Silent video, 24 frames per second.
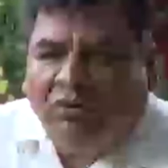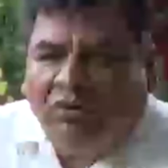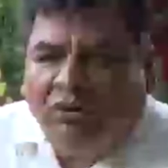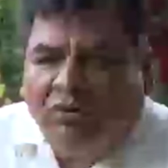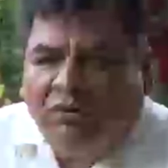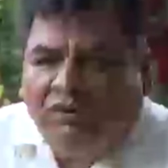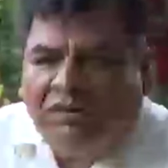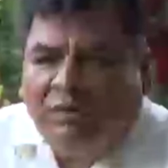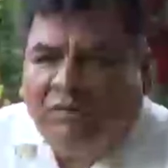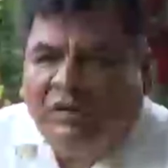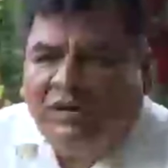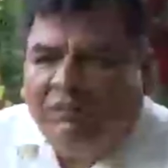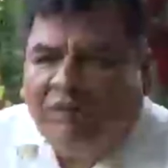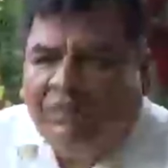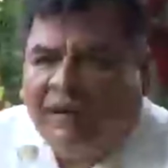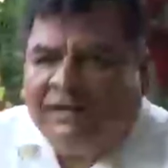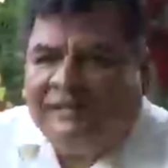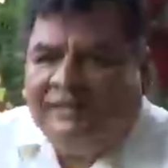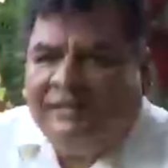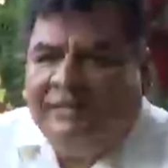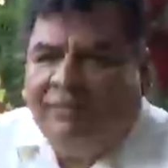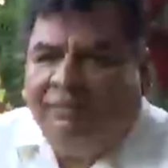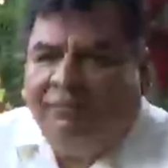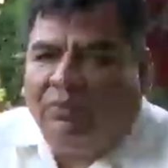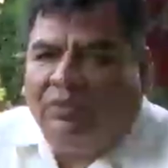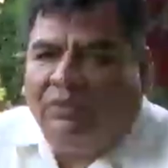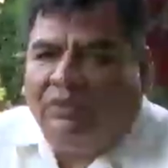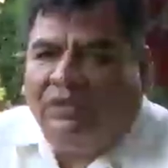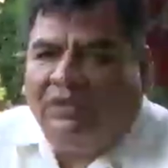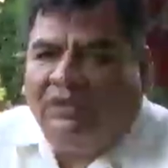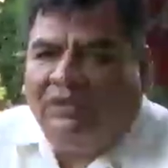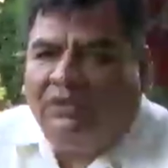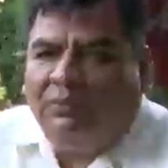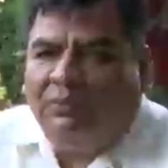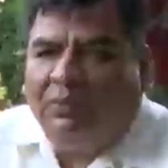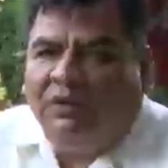uno de los temas más
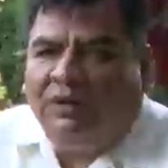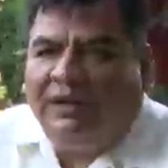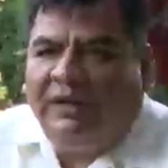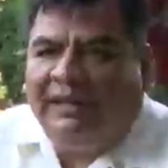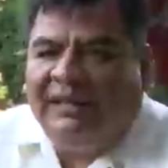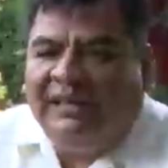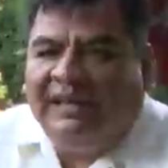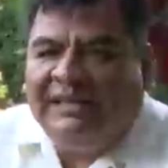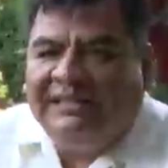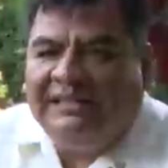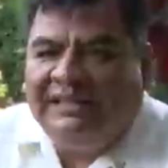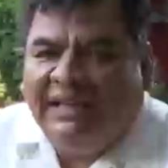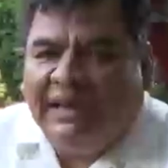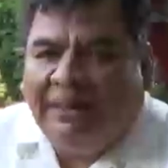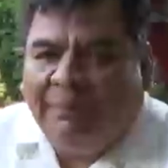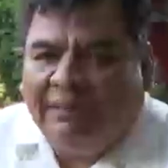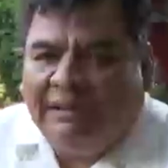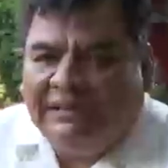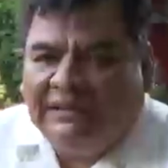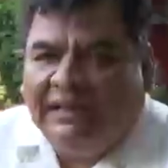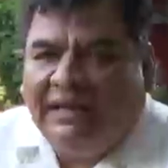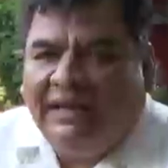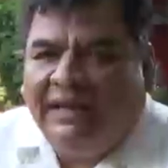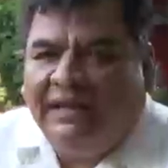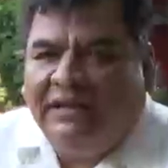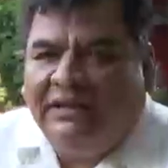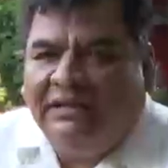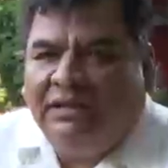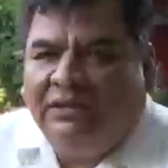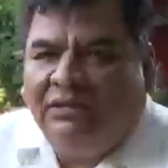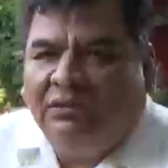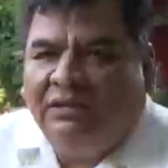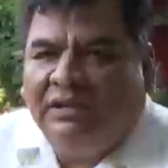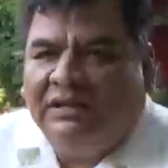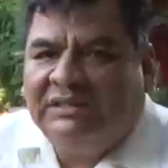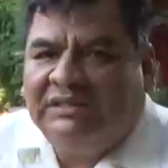importantes, porque desde la pasada
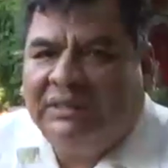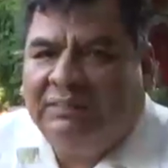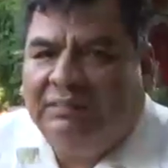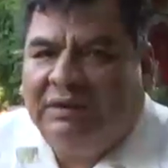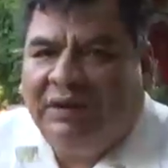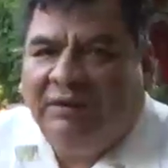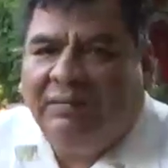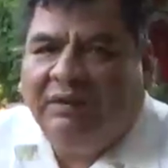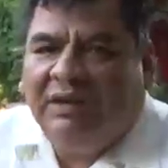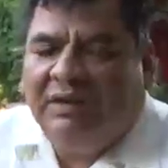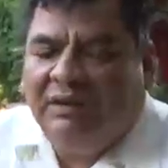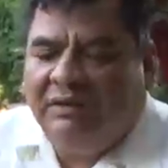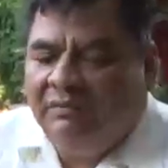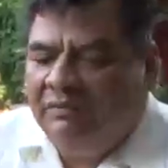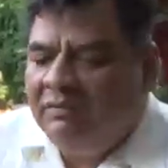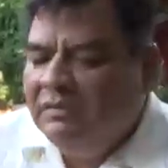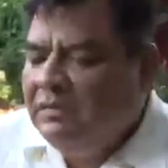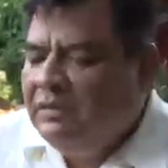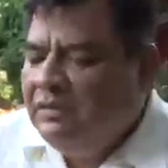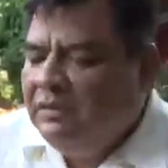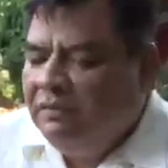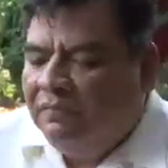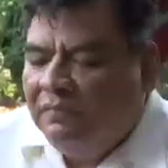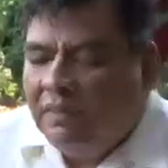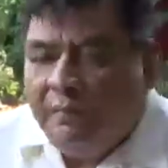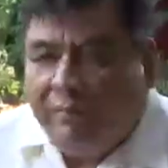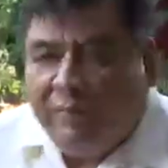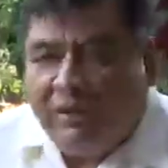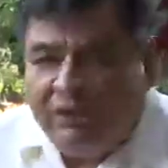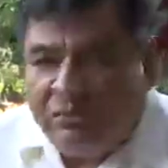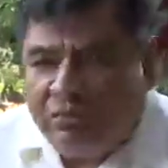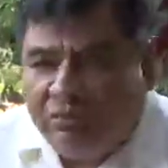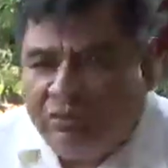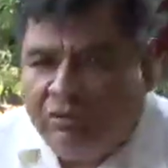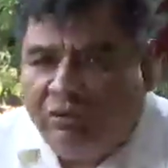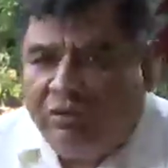legislatura se hablaba de
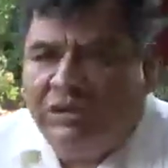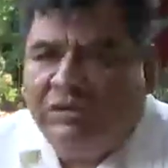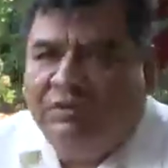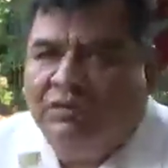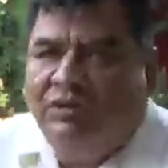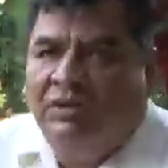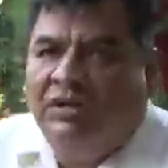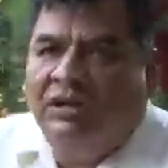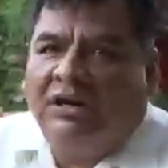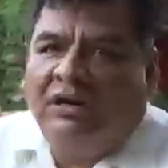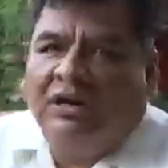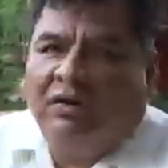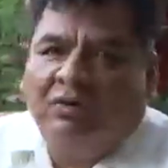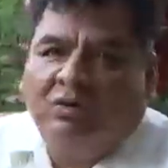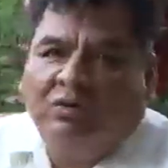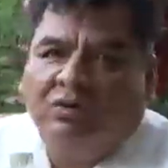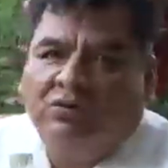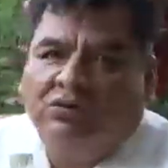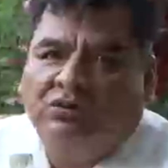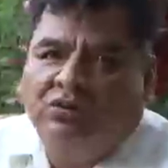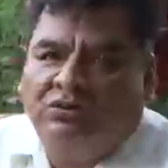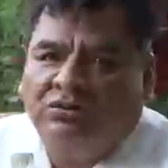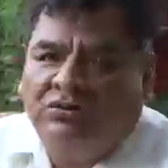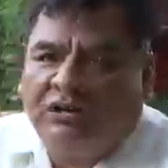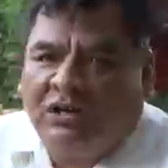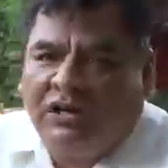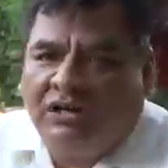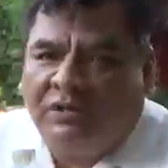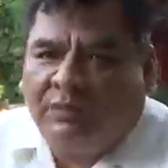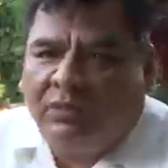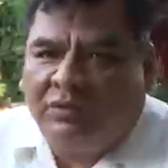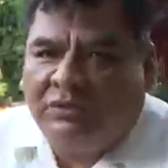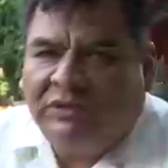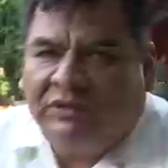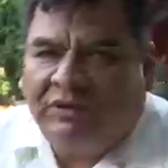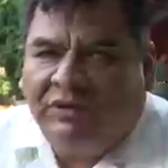presunto desvío de recursos, se
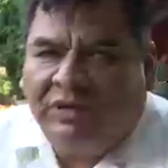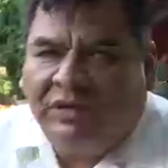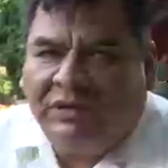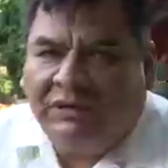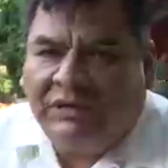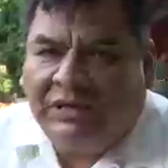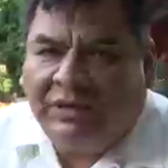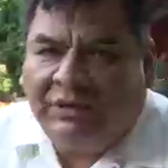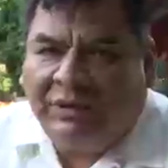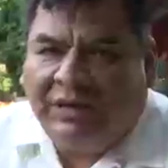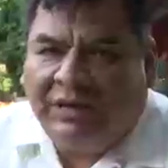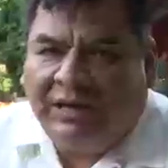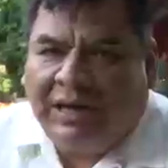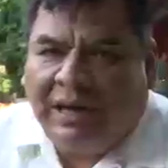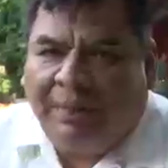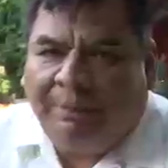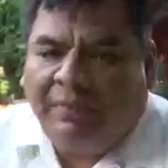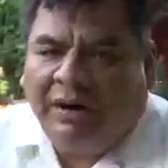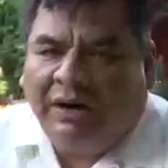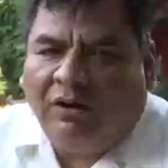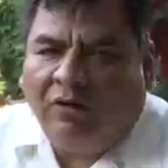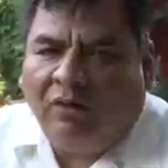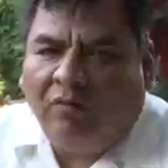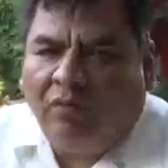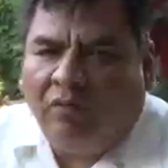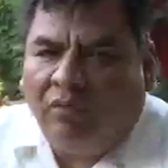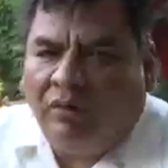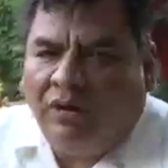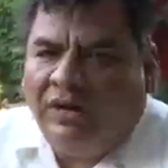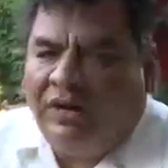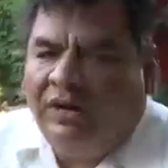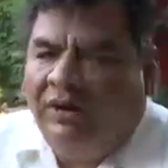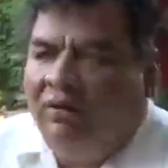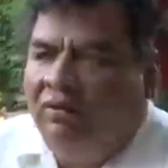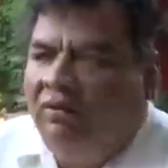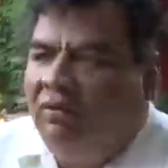responsabilizaba a Paco
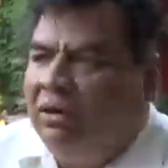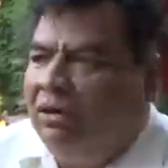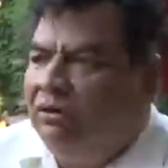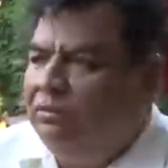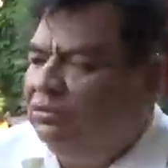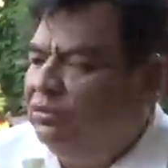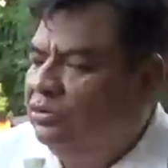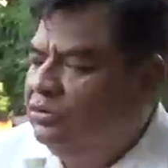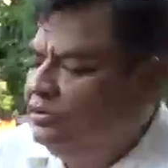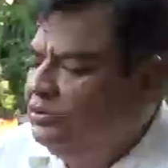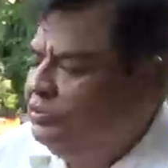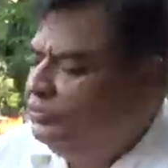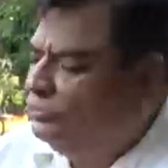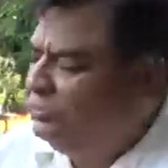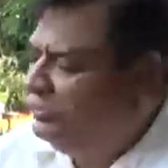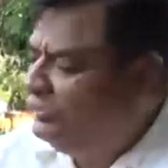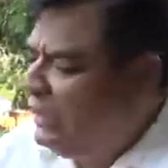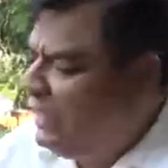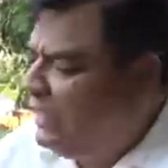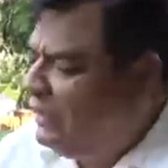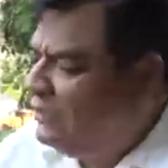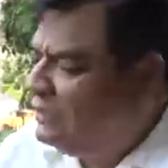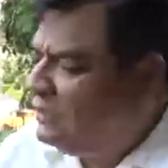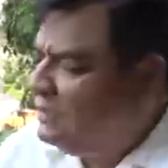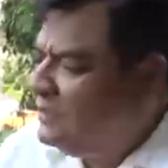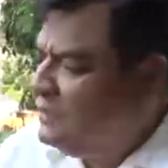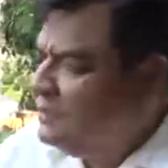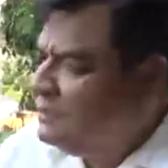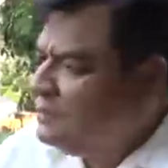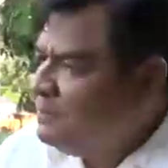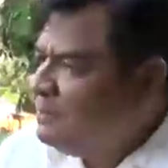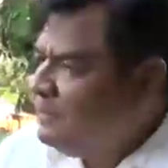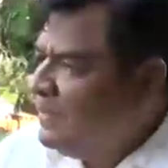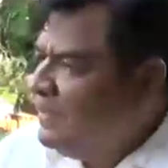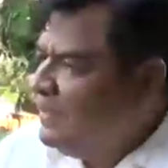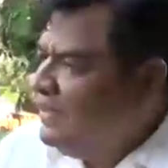Moreno, a otros diputados,
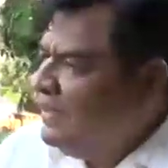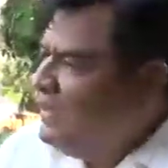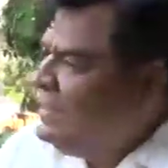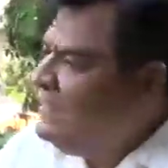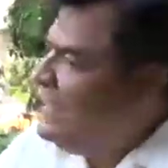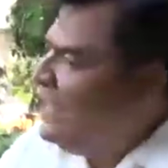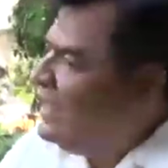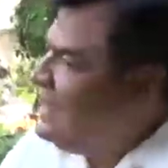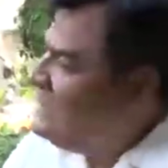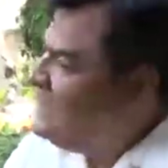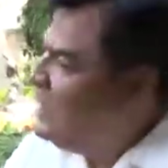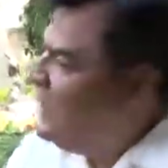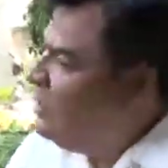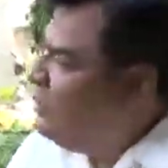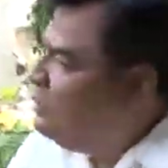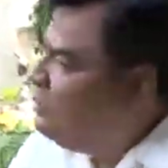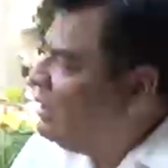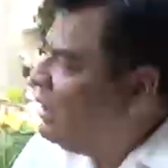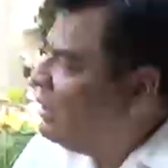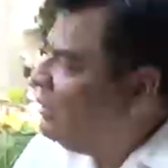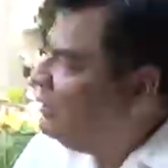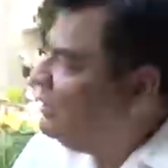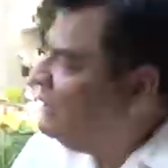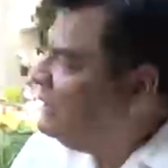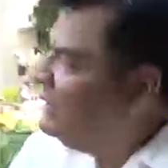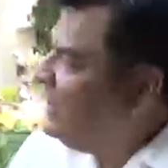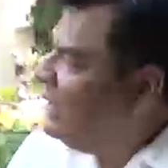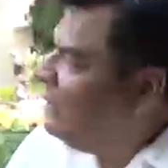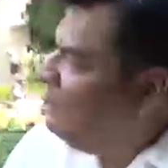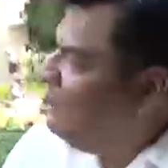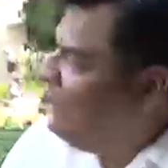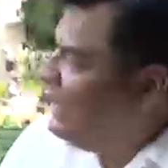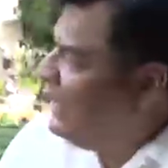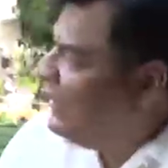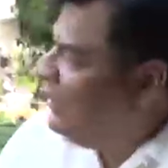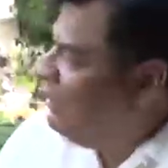y de ahí salió una orden del
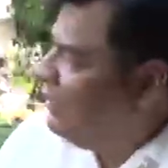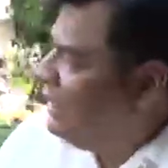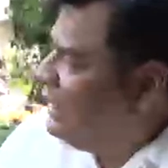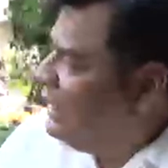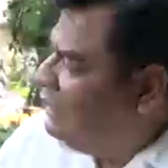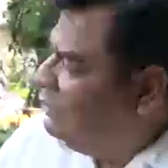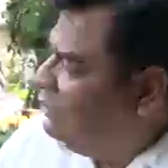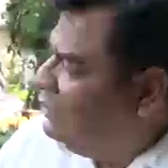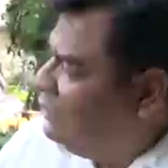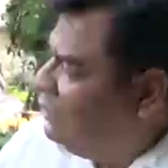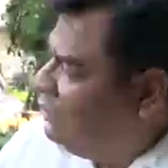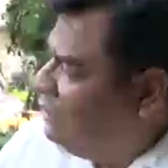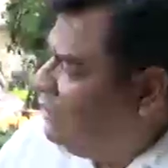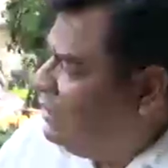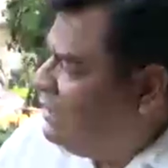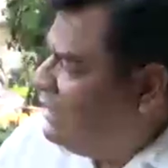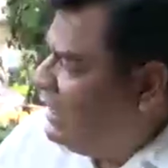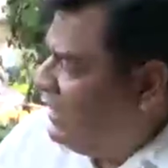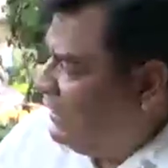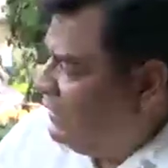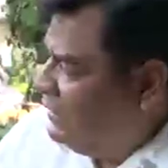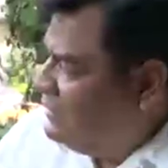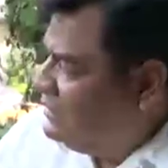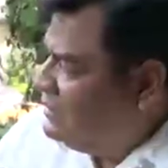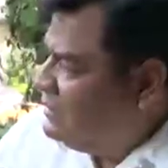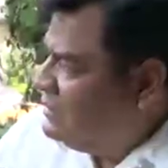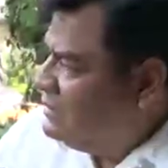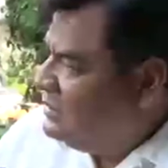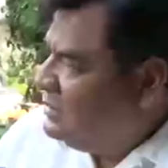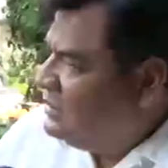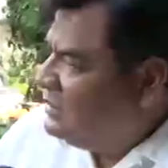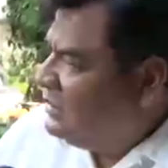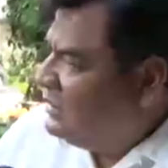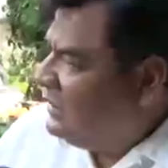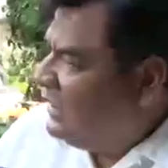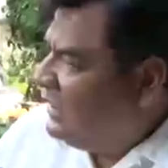Pleno a la auditoría
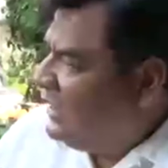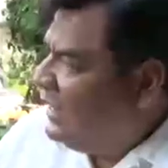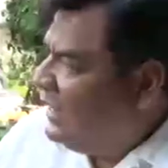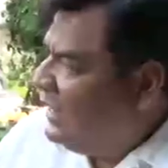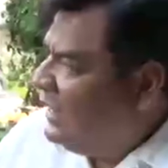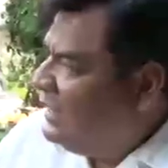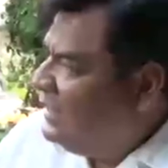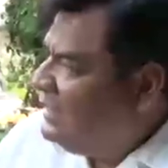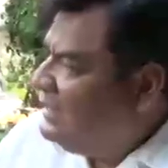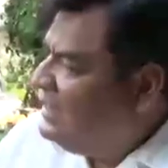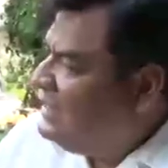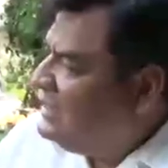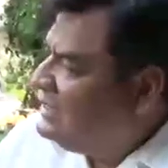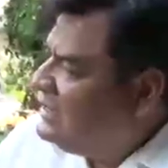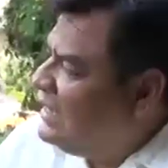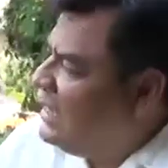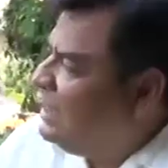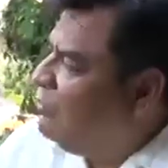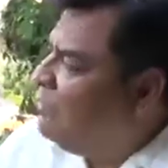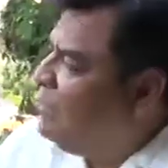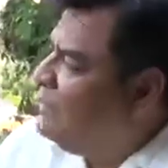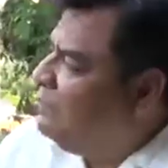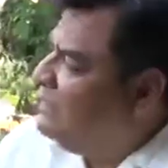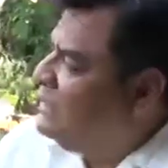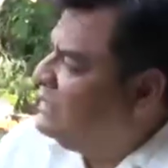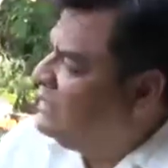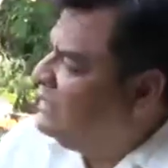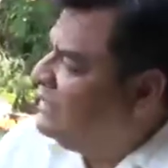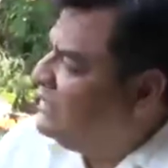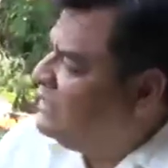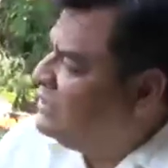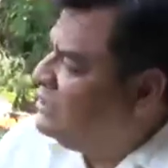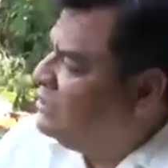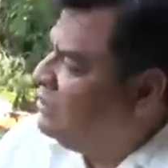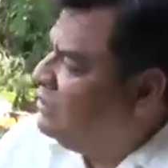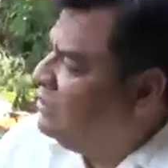que iniciara una
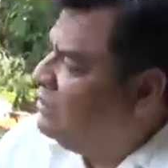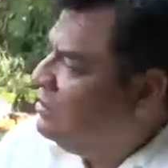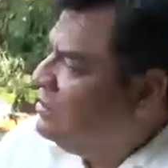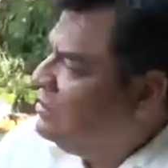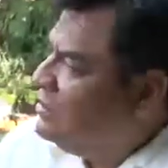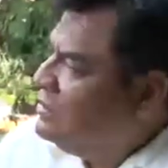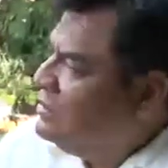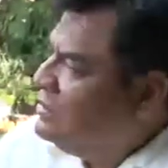investigación.